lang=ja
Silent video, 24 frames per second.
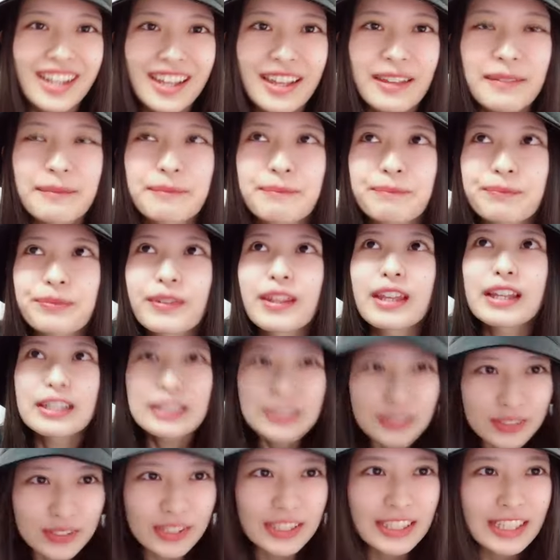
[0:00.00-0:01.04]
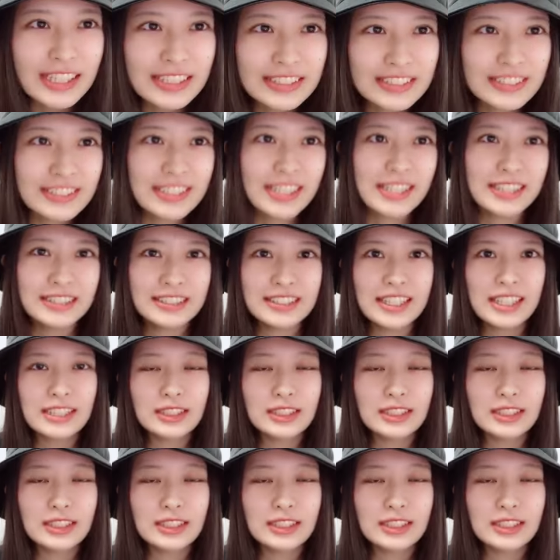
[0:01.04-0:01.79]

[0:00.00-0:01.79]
い、そんな感じでじゃあ